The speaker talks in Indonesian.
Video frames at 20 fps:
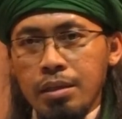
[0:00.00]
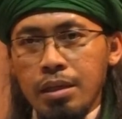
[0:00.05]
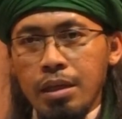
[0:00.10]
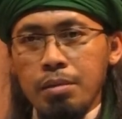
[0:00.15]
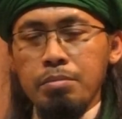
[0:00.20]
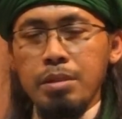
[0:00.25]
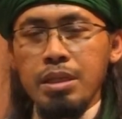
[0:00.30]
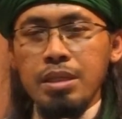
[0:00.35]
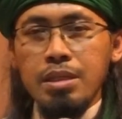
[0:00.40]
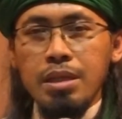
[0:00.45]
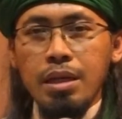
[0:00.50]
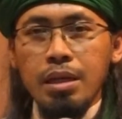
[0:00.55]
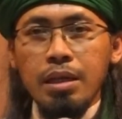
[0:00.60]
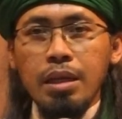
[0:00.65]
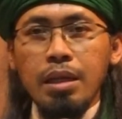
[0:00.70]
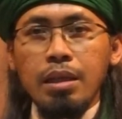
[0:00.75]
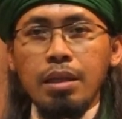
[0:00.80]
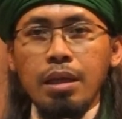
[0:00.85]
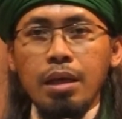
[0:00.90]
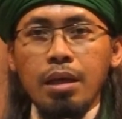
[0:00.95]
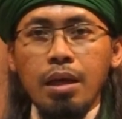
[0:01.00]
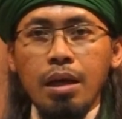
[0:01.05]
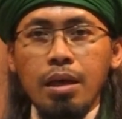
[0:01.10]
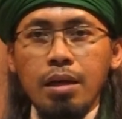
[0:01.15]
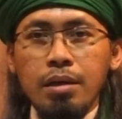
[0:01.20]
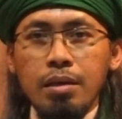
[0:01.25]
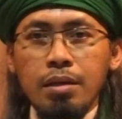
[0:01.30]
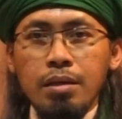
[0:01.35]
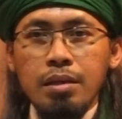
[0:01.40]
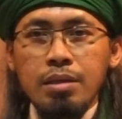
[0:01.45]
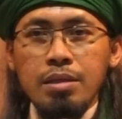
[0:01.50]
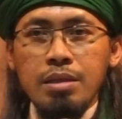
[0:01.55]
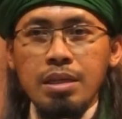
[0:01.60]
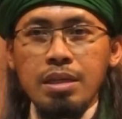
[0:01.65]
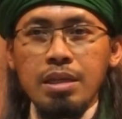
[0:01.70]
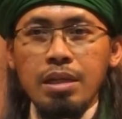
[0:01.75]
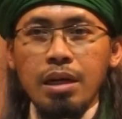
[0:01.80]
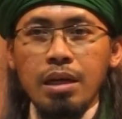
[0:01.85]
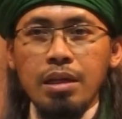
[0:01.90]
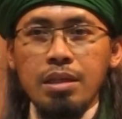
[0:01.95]
yang bisa kita
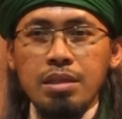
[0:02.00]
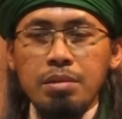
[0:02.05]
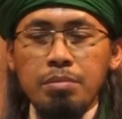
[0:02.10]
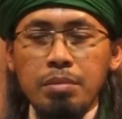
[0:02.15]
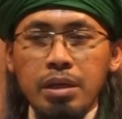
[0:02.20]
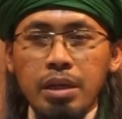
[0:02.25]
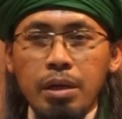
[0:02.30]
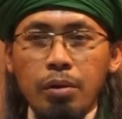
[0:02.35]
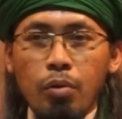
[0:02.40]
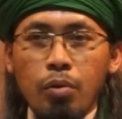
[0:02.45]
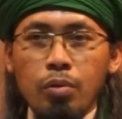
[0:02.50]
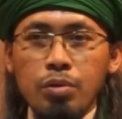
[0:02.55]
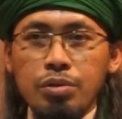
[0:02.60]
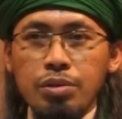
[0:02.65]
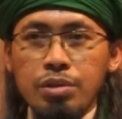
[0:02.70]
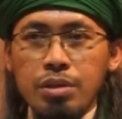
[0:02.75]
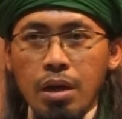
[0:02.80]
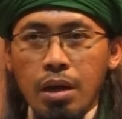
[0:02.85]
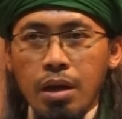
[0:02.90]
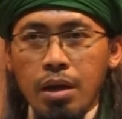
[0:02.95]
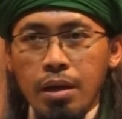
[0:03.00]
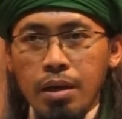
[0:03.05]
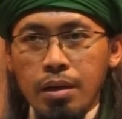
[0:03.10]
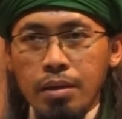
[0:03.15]
jadikan sebagai hujah